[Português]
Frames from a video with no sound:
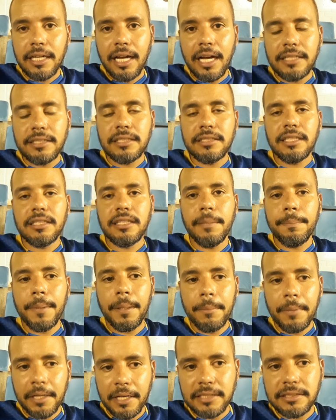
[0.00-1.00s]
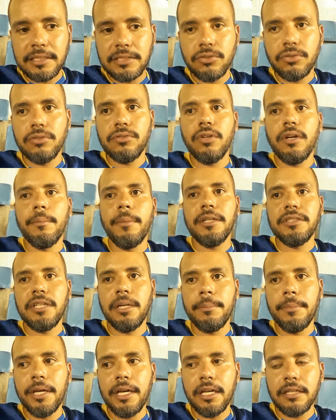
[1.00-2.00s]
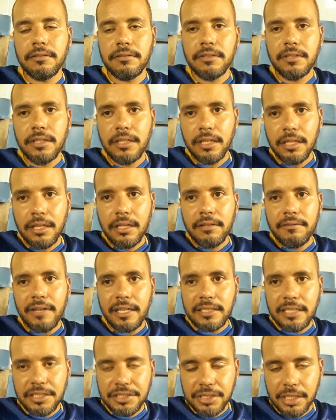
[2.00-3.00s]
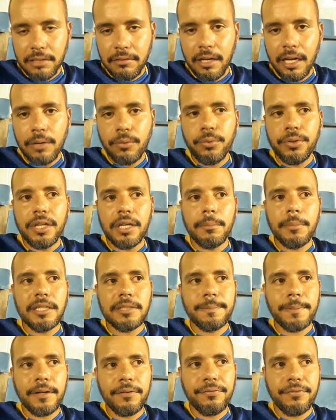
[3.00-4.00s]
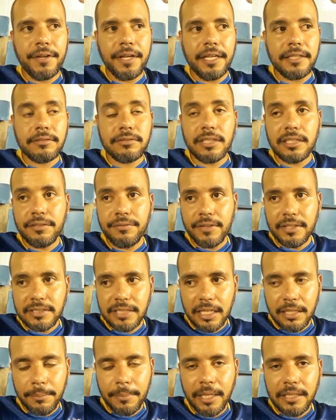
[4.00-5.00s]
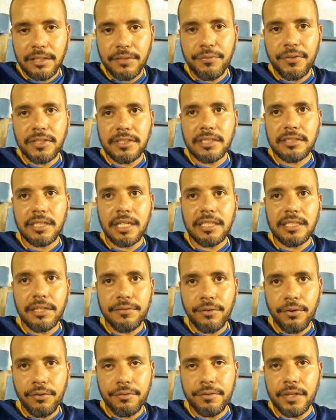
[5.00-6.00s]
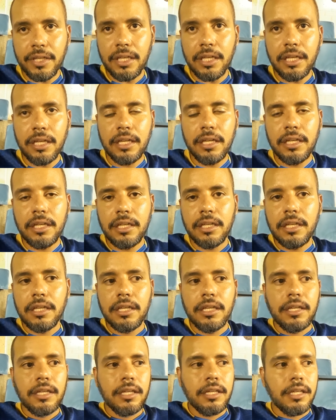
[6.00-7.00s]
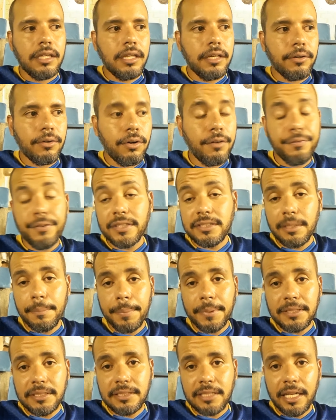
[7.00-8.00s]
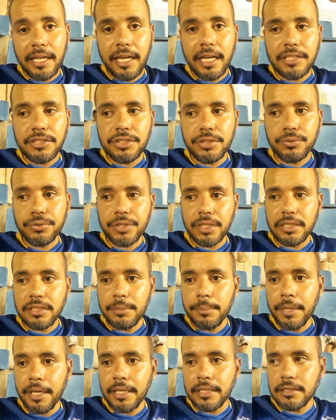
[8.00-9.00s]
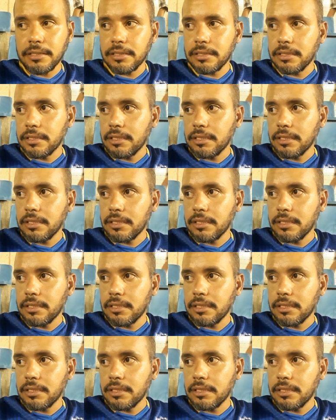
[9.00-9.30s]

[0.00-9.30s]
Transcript: a gente ainda permanece na zona do rebaixamento vai deixando a agonia mais para frente. Os adversários mais difíceis ainda vão vir e o Confiança precisa reagir urgentemente.